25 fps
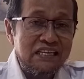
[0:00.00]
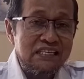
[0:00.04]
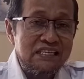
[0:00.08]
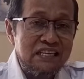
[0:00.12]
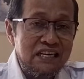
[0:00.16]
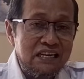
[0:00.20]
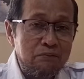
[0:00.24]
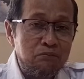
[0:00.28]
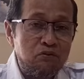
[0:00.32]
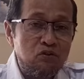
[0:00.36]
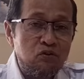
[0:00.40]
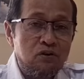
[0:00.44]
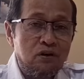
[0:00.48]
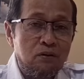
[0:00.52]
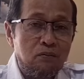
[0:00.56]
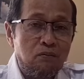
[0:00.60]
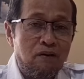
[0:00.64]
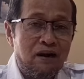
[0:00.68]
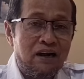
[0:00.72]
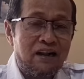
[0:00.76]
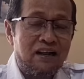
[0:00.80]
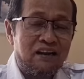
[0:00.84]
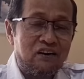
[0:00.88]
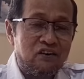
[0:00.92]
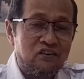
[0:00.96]
negeri
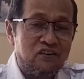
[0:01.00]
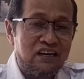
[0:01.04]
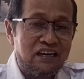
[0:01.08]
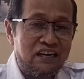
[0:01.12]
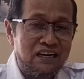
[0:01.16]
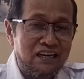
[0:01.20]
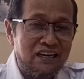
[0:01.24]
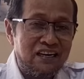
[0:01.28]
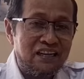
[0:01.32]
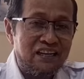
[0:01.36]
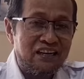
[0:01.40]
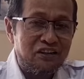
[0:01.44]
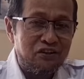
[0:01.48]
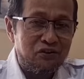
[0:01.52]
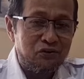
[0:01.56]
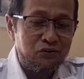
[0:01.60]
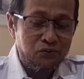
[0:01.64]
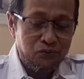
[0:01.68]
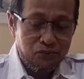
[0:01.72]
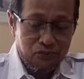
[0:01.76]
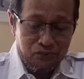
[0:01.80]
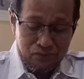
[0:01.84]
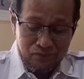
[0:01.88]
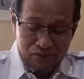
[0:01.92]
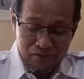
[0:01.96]
seribu kuah Rokan
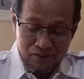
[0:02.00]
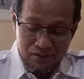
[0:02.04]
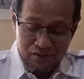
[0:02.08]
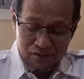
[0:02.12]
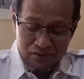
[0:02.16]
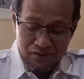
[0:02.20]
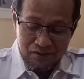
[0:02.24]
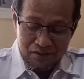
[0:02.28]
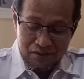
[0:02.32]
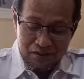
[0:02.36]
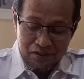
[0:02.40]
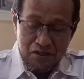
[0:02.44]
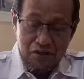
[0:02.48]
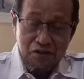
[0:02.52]
Hilir itu